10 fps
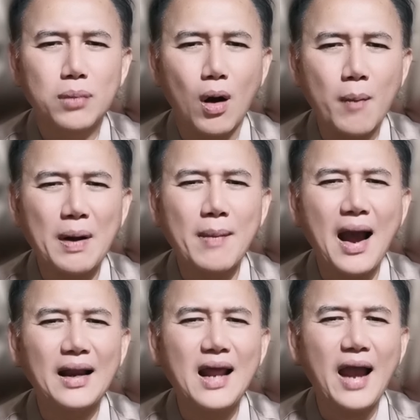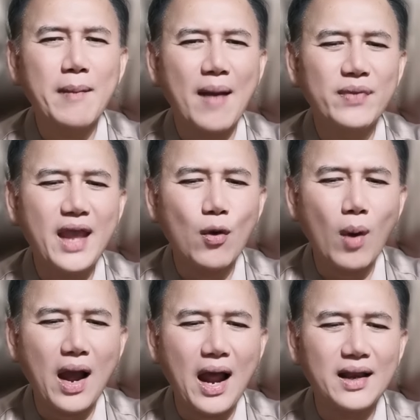พอประมาณได้แบบนี้
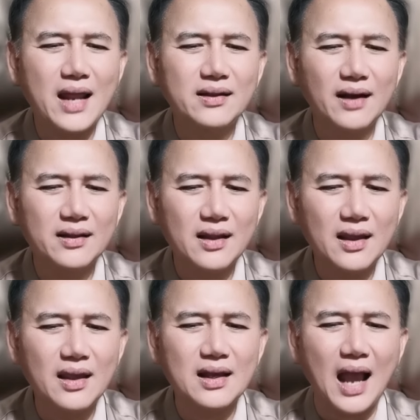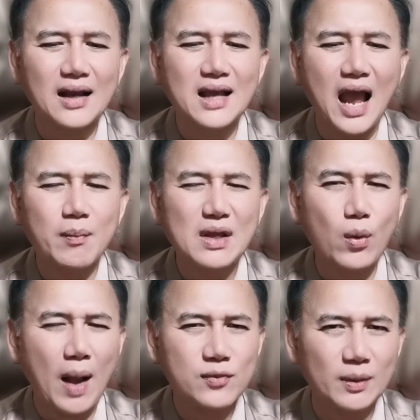ว่า ในเดือนนี้การงานมี
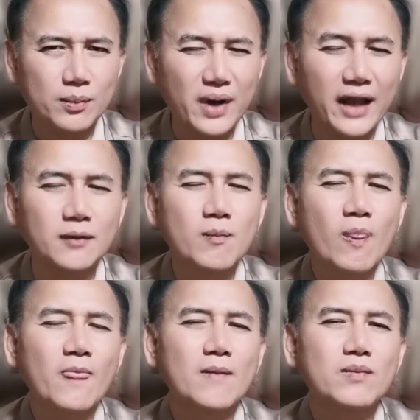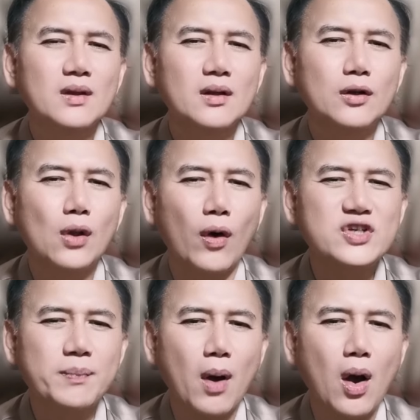ความสำเร็จโดย
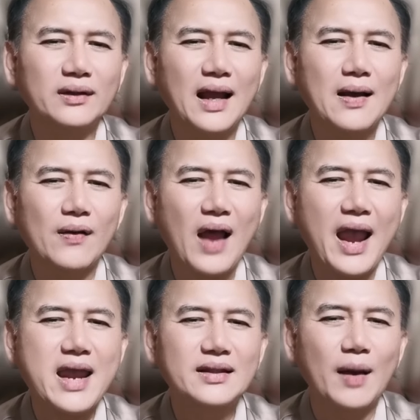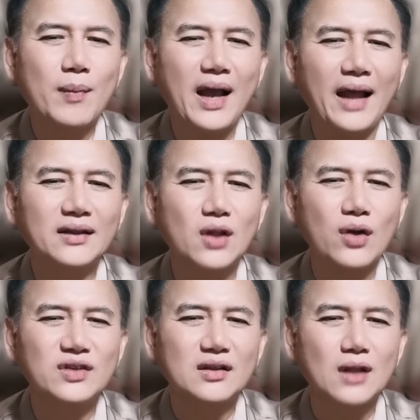เฉพาะถ้าใครทำงานต้อง
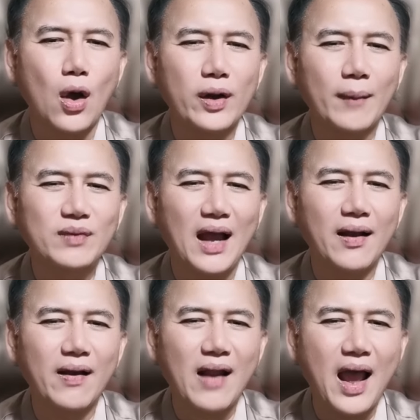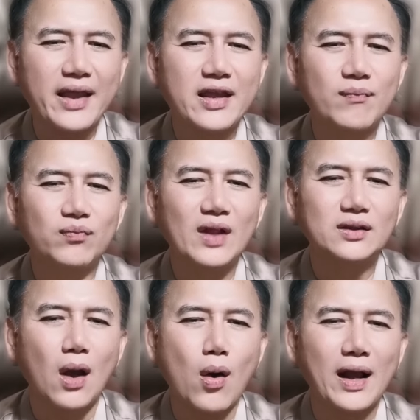ติดต่อกับทางไกล ติด
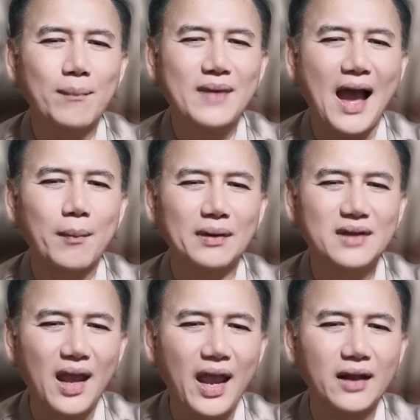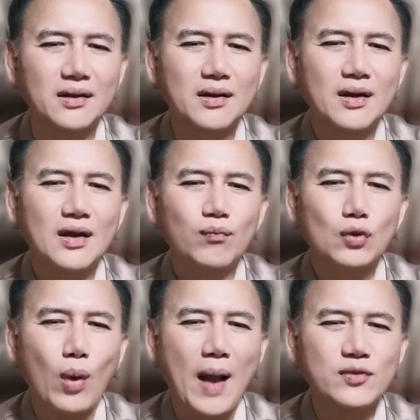ต่อกับต่างประเทศ
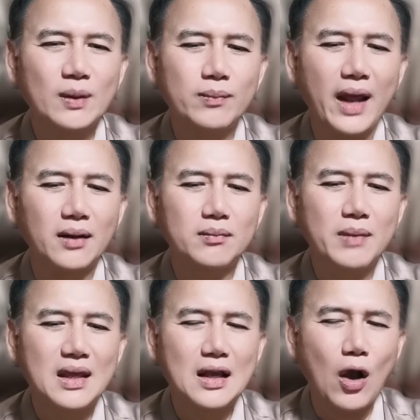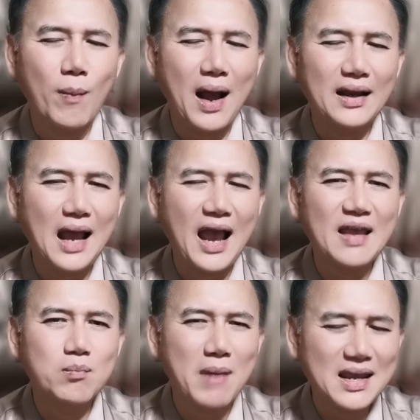ความสำเร็จมีเข้ามาได้
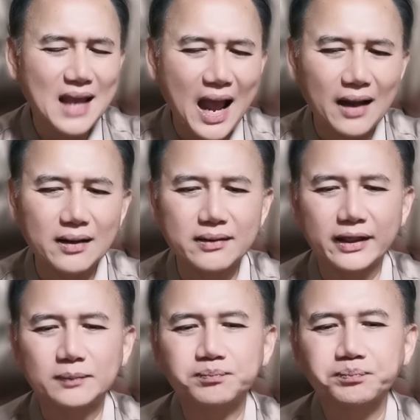ไม่ยากเลย